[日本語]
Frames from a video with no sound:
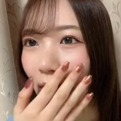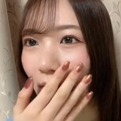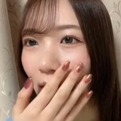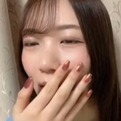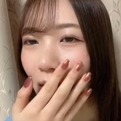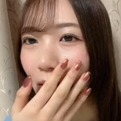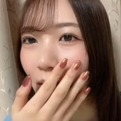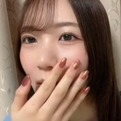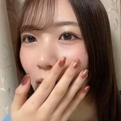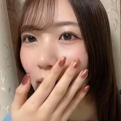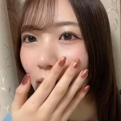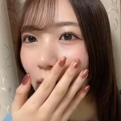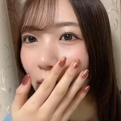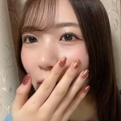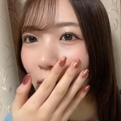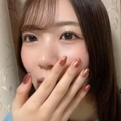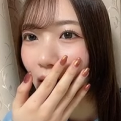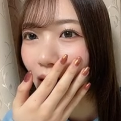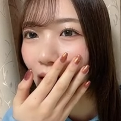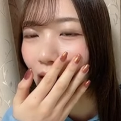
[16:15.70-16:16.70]
そ
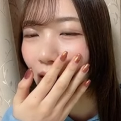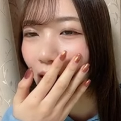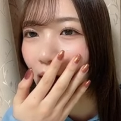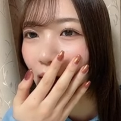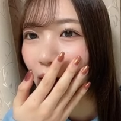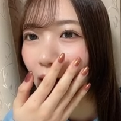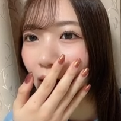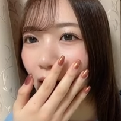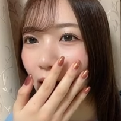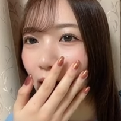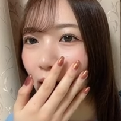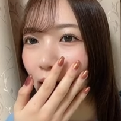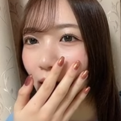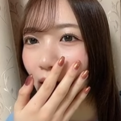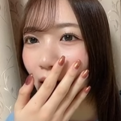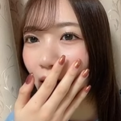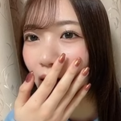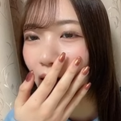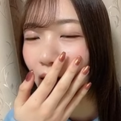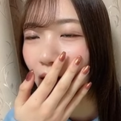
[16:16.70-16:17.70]
うみんな歩いてんの
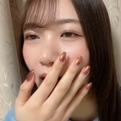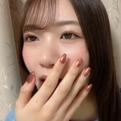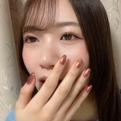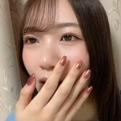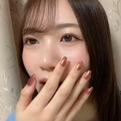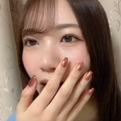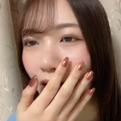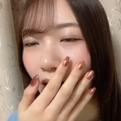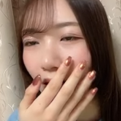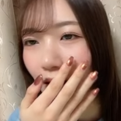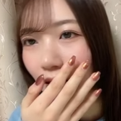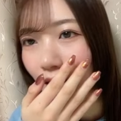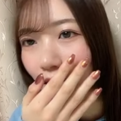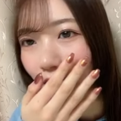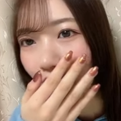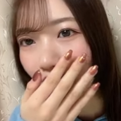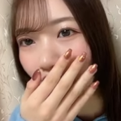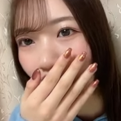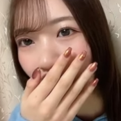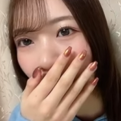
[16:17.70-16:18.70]
にあんじゃ走っちゃって
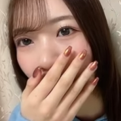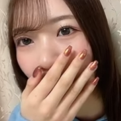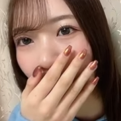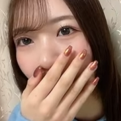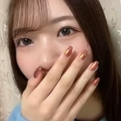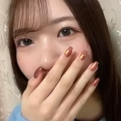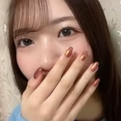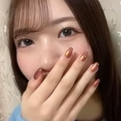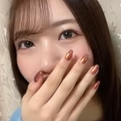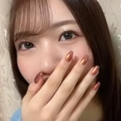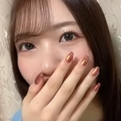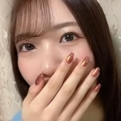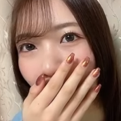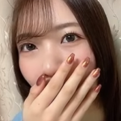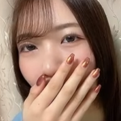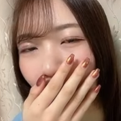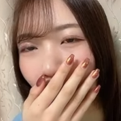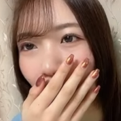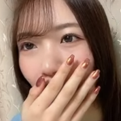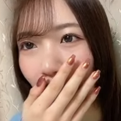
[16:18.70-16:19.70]
てさ
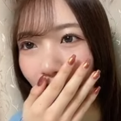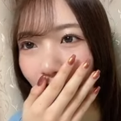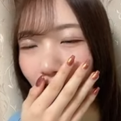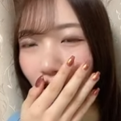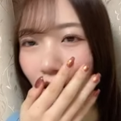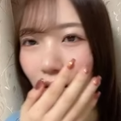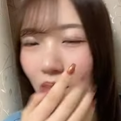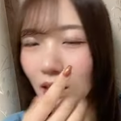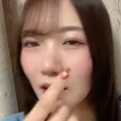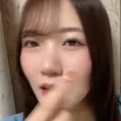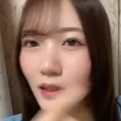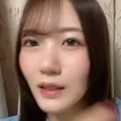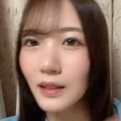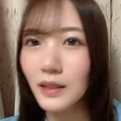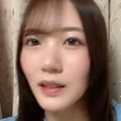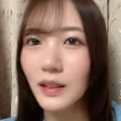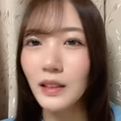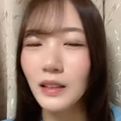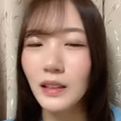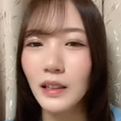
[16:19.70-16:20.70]
なんかいか
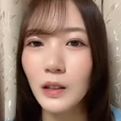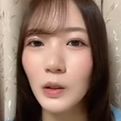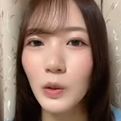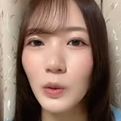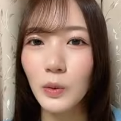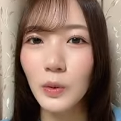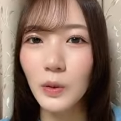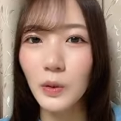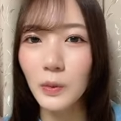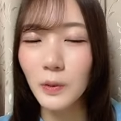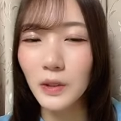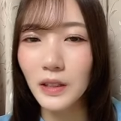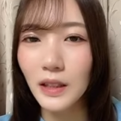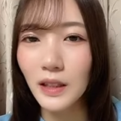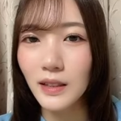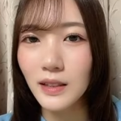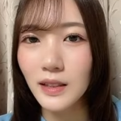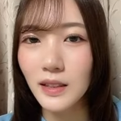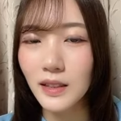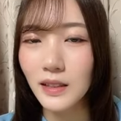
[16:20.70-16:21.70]
んでいいところまで
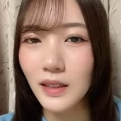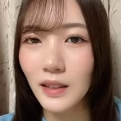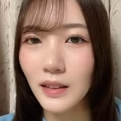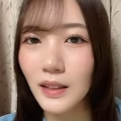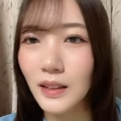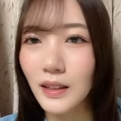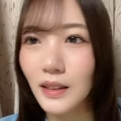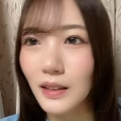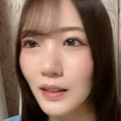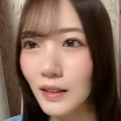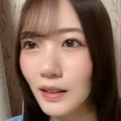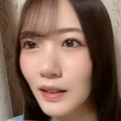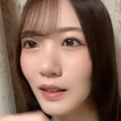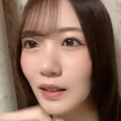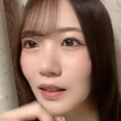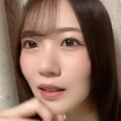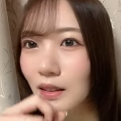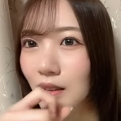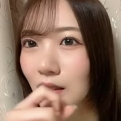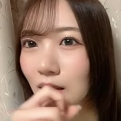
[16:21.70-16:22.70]
走っちゃってたから
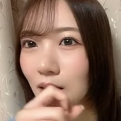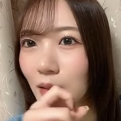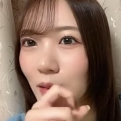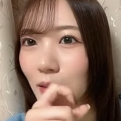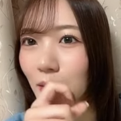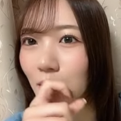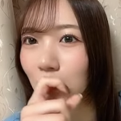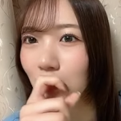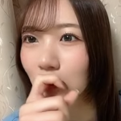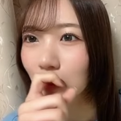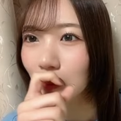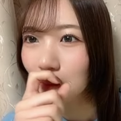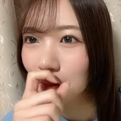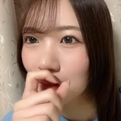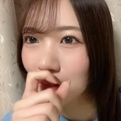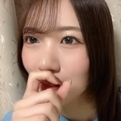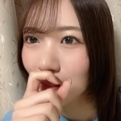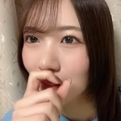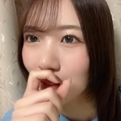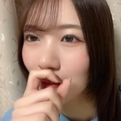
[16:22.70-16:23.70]
ちょっと
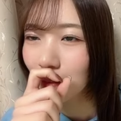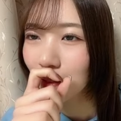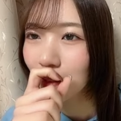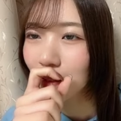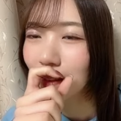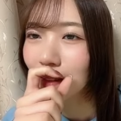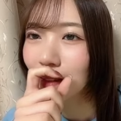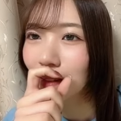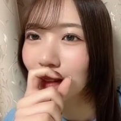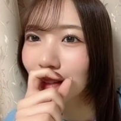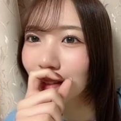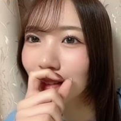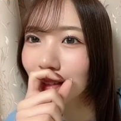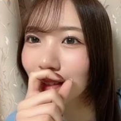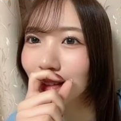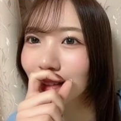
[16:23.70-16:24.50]
気まずかった